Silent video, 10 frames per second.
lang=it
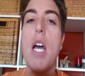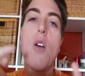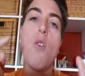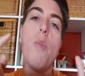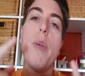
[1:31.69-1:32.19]

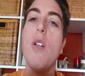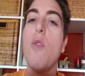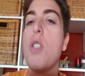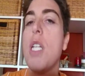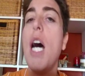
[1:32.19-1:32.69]
È colpa
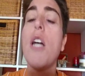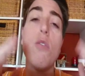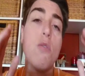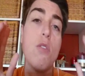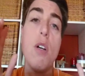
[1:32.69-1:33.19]
dello
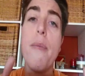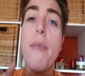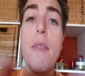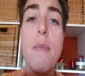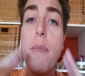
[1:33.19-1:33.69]
Stato, non so,
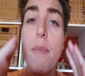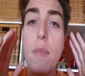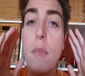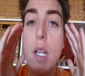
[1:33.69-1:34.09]
mm,